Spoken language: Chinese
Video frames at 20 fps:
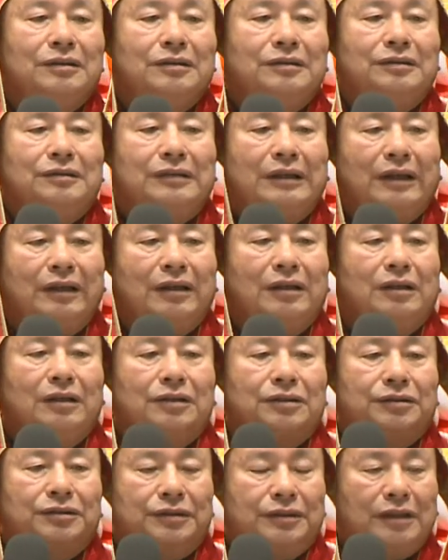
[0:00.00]
下
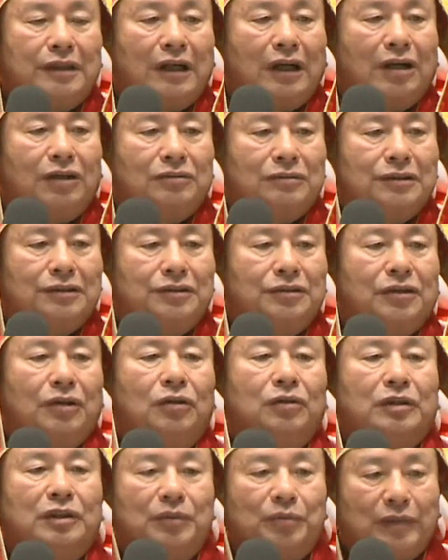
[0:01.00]
二十二号的时
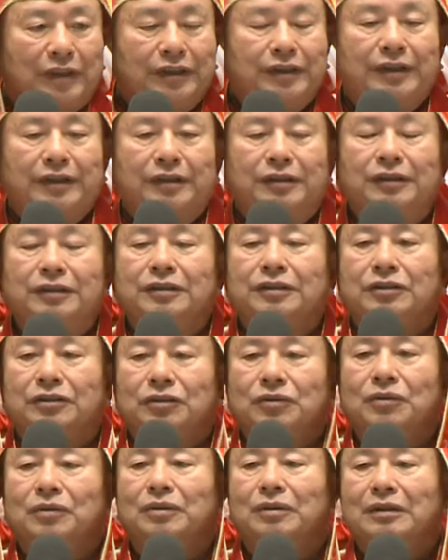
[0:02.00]
候你们也可以
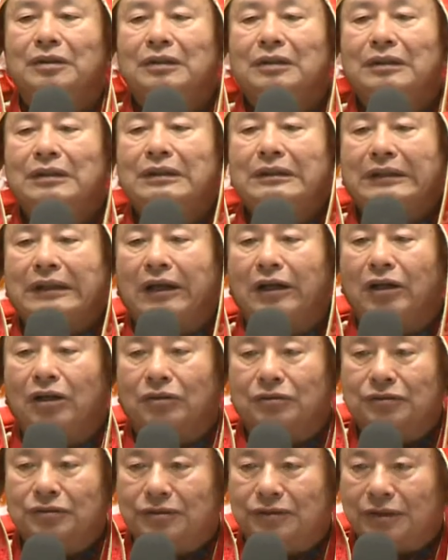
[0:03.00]
做，刚
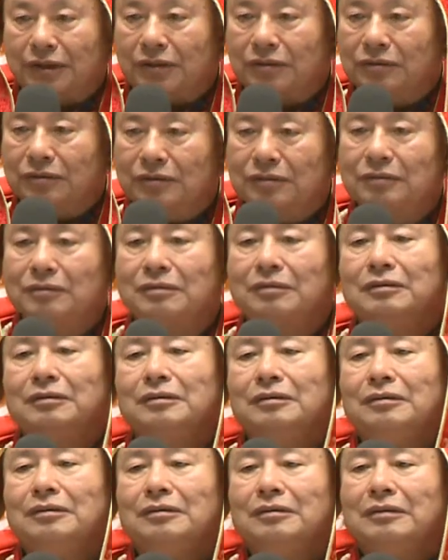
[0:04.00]
好是成日。
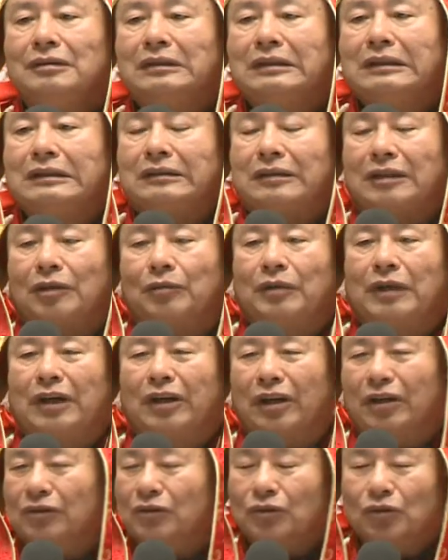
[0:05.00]
那么
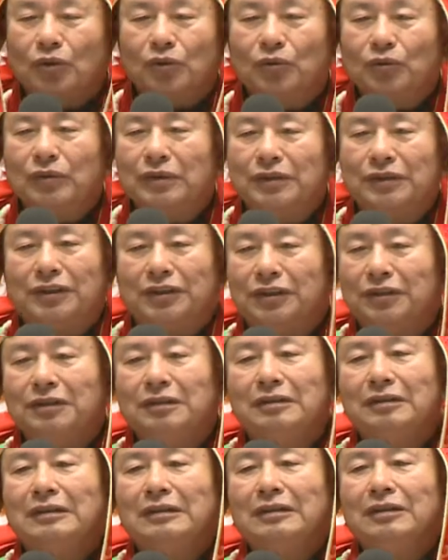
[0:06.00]
很多问题，
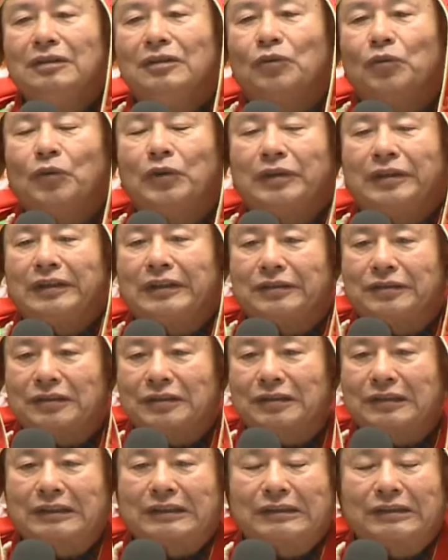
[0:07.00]
为
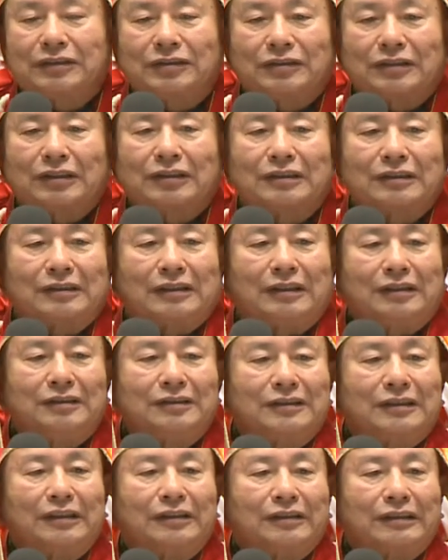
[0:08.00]
这这个很
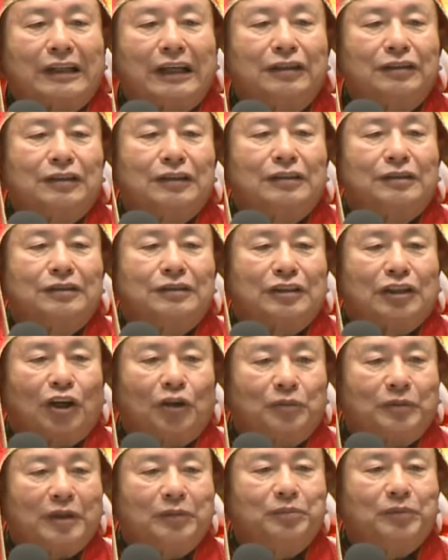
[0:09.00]
简单的小
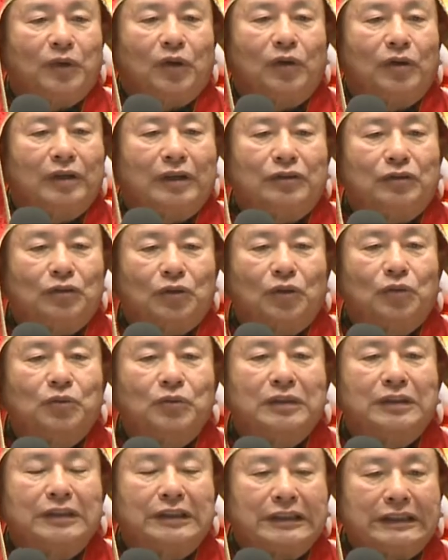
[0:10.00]
paper，很多
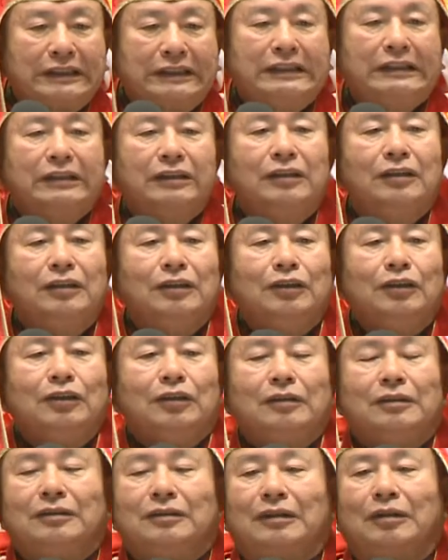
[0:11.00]
问题。
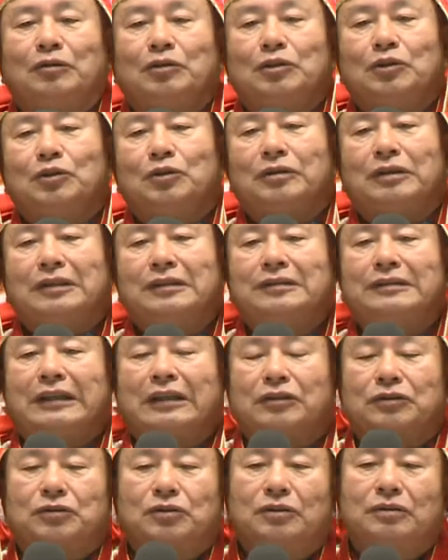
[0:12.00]
那有人
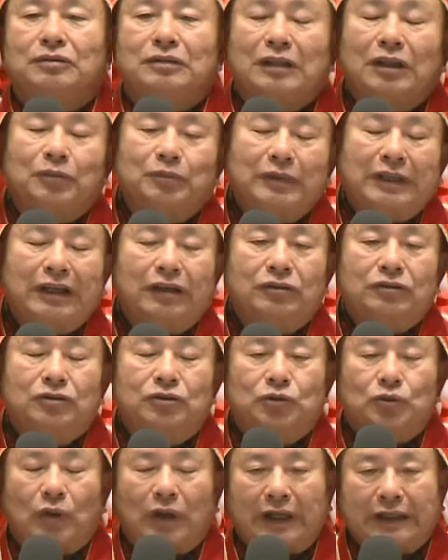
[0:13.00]
讲说要不要
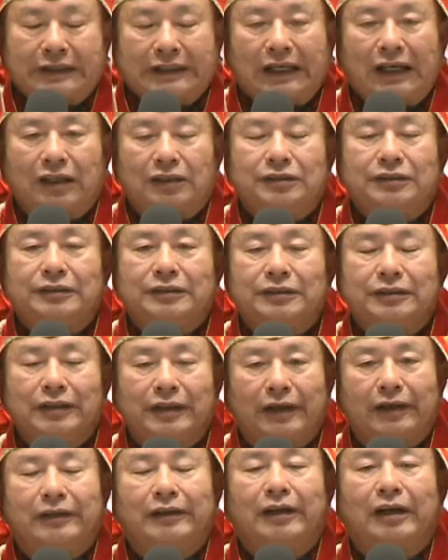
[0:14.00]
刷牙洗
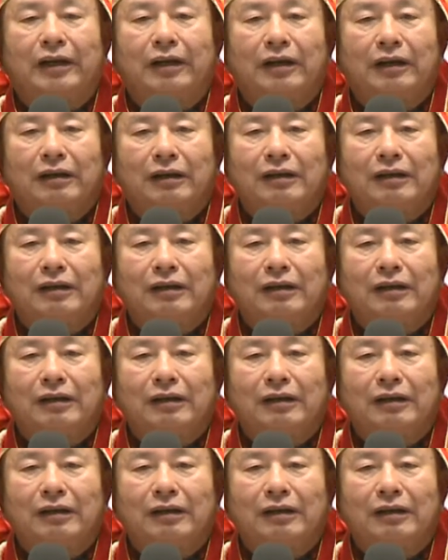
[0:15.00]
脸呐？